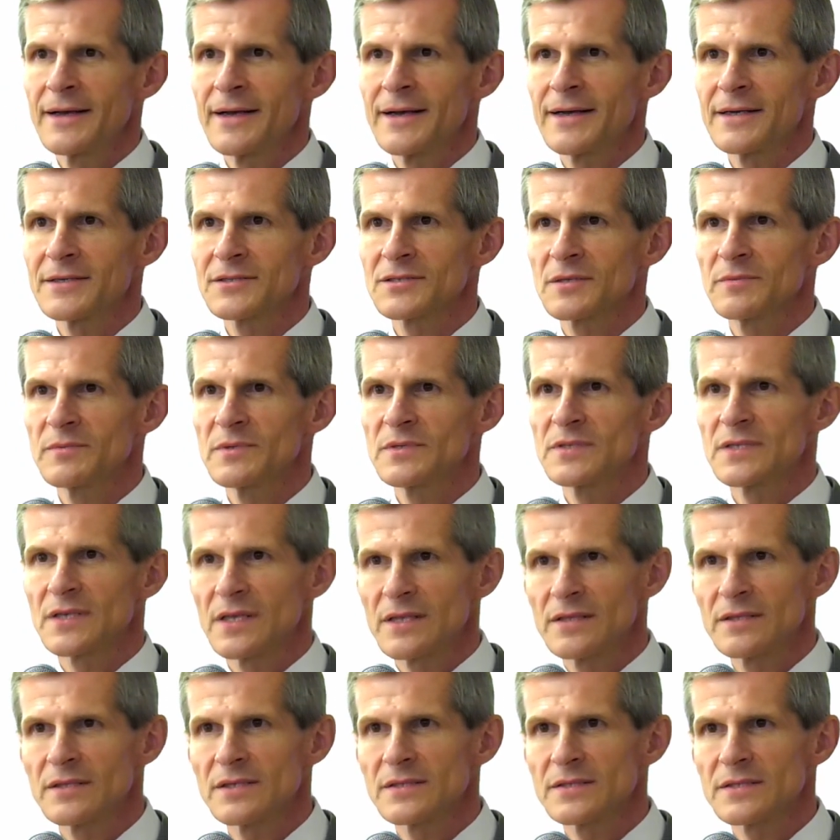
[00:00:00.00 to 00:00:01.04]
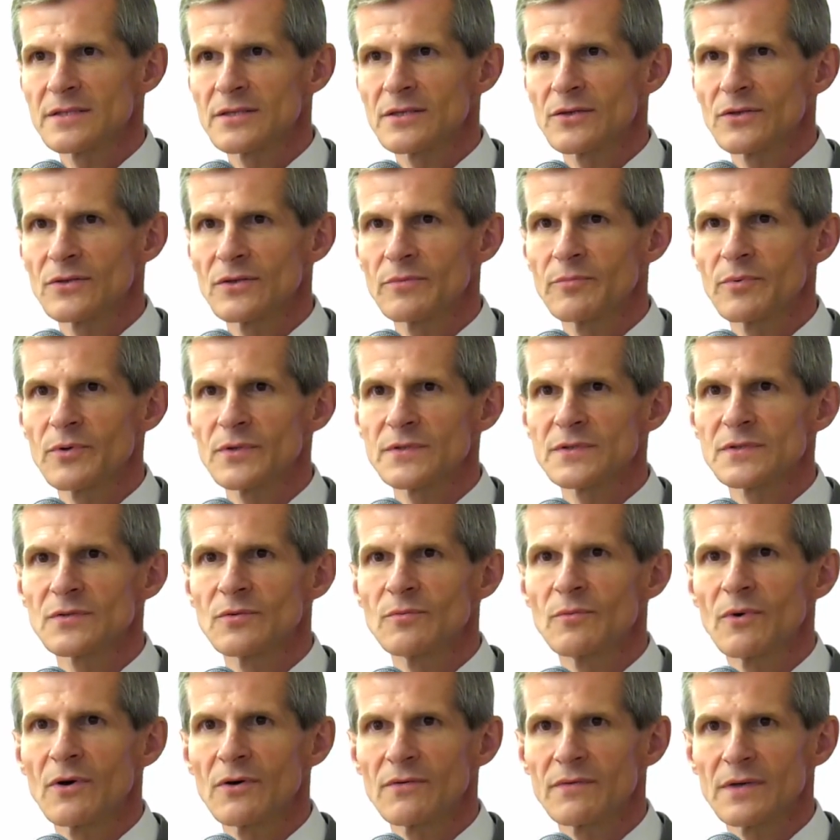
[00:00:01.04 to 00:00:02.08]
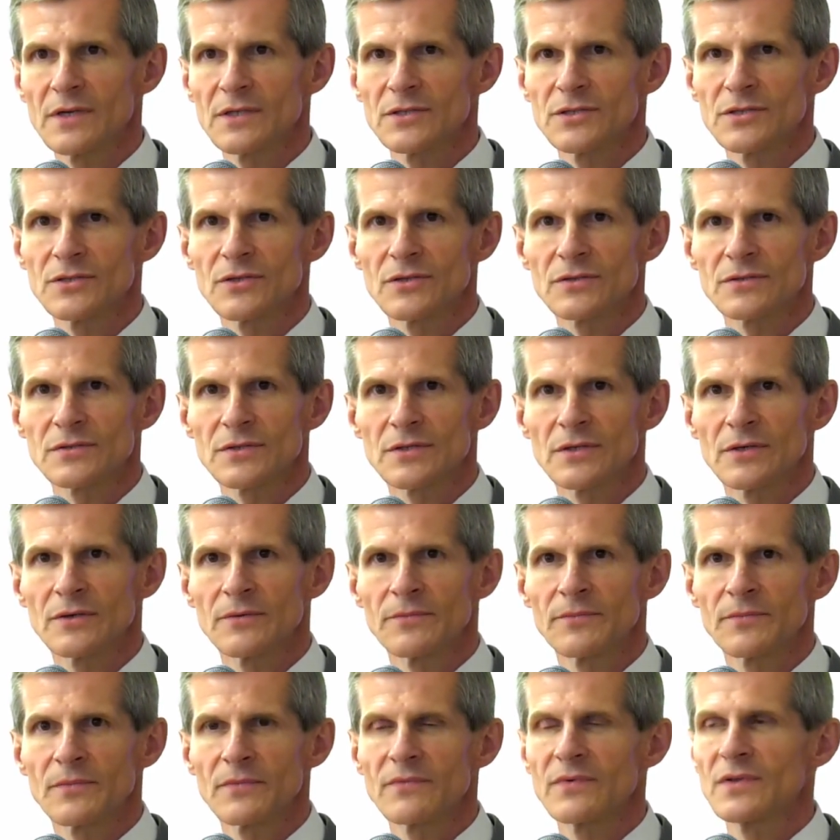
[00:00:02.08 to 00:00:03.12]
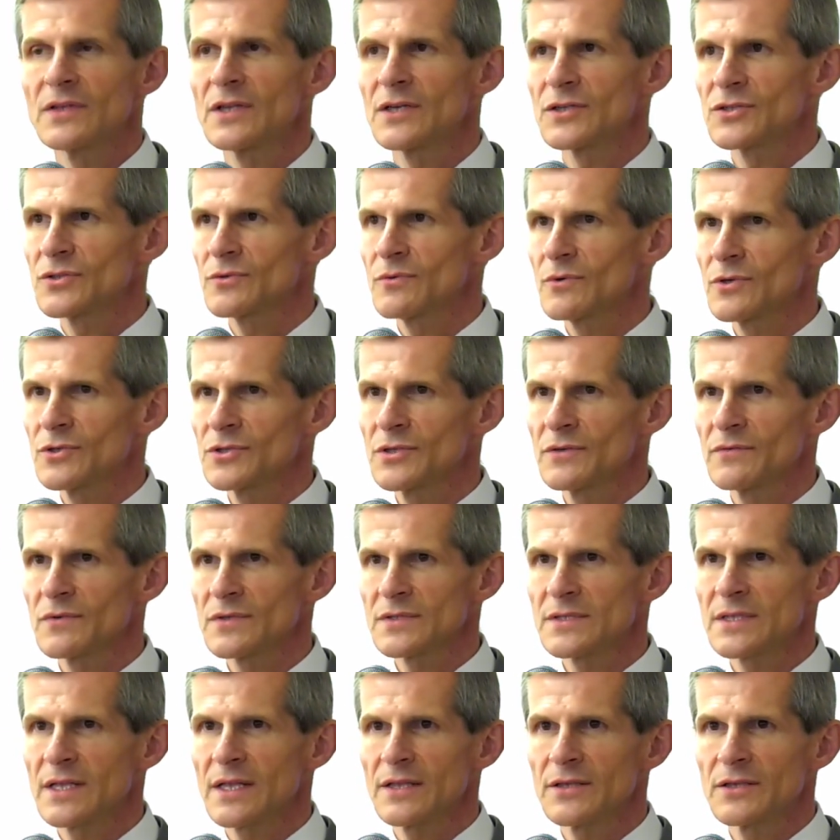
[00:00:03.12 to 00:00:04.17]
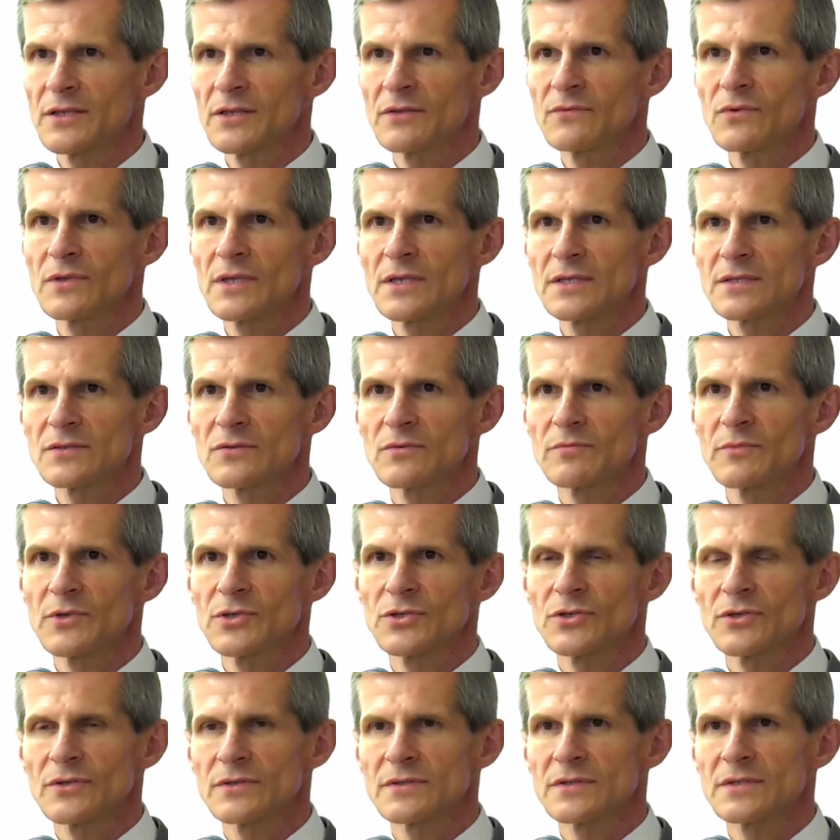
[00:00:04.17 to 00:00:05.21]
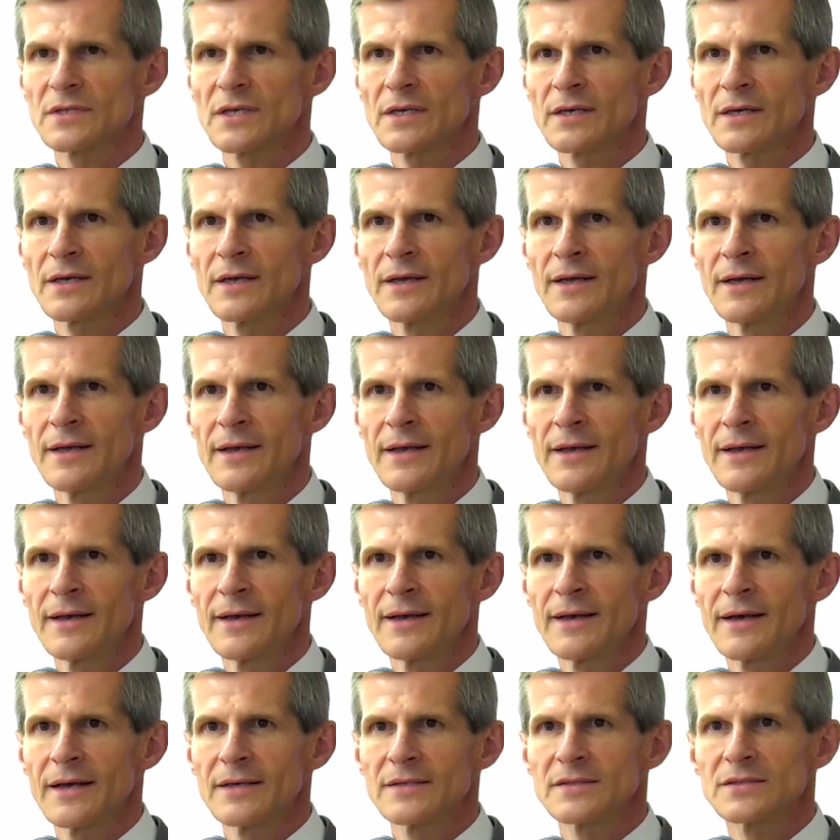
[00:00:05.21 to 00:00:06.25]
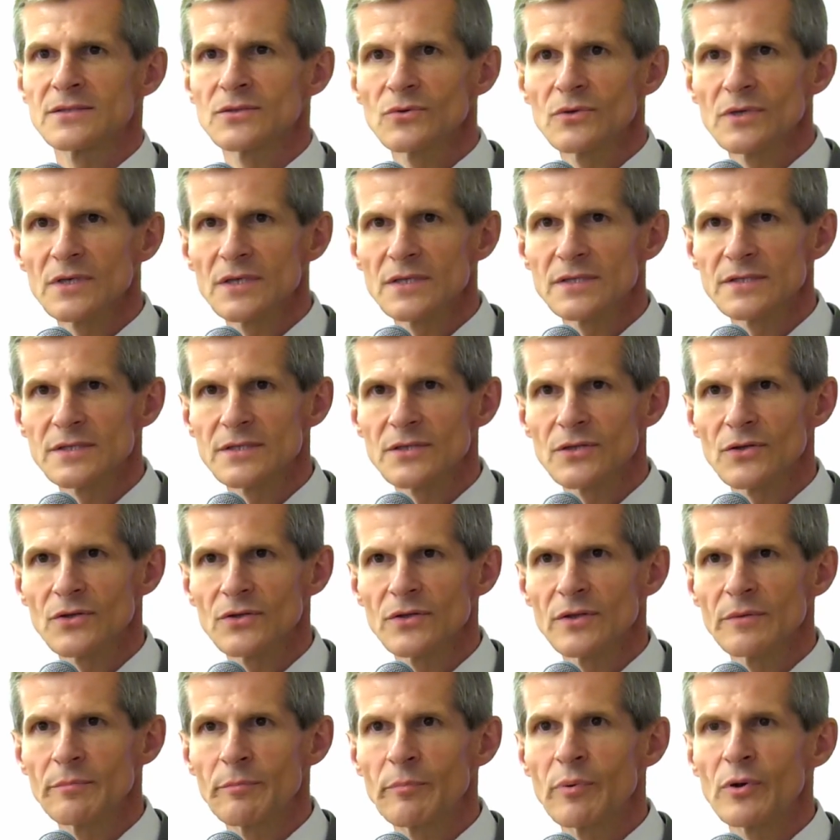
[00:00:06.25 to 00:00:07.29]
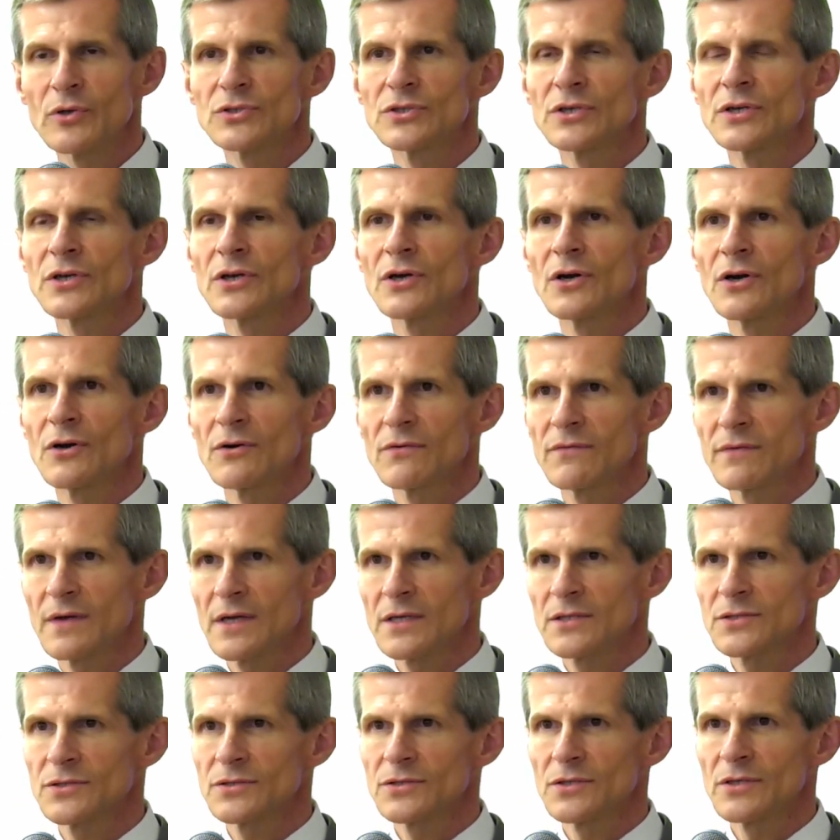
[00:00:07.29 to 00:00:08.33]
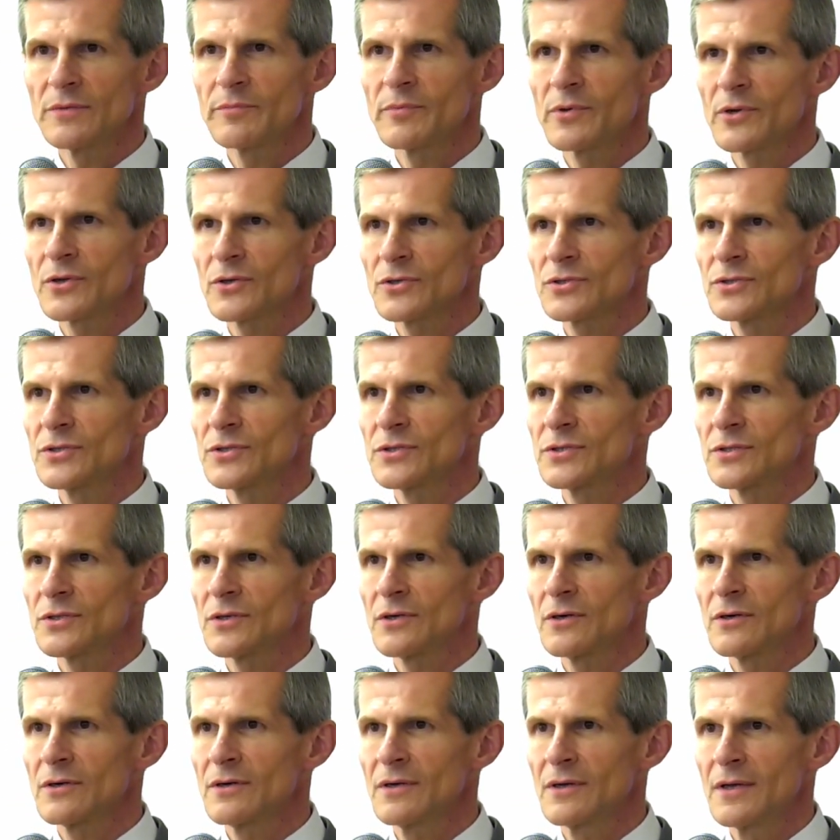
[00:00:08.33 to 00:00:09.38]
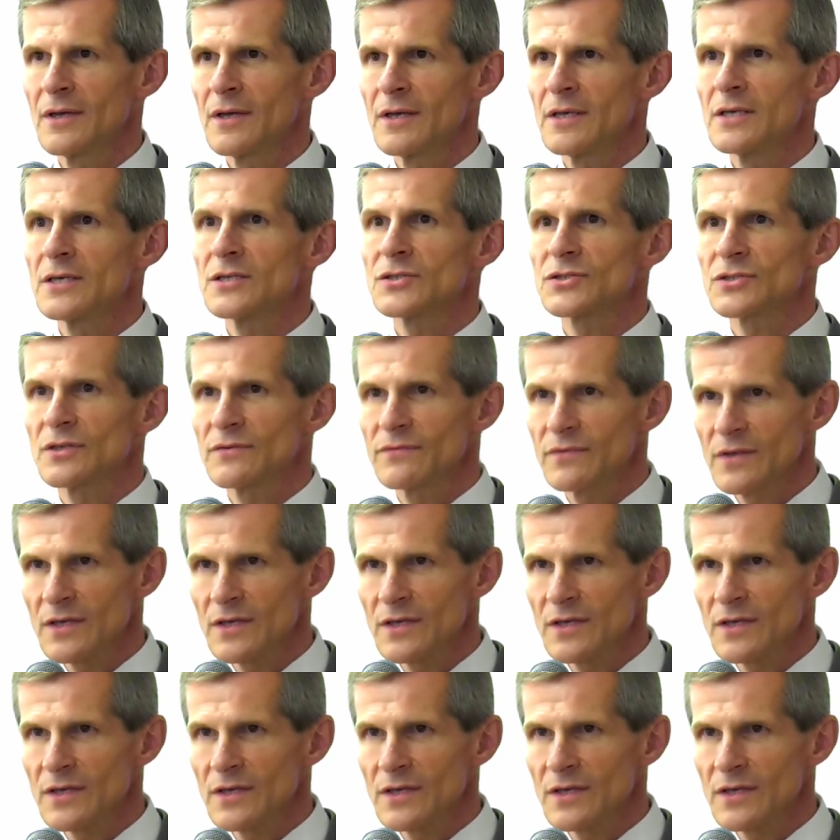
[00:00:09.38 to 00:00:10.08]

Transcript: a żeby z jednej strony podsumować to, co wydarzyło się w ostatnich 12 miesiącach, a z drugiej strony podziękować i prosić o jeszcze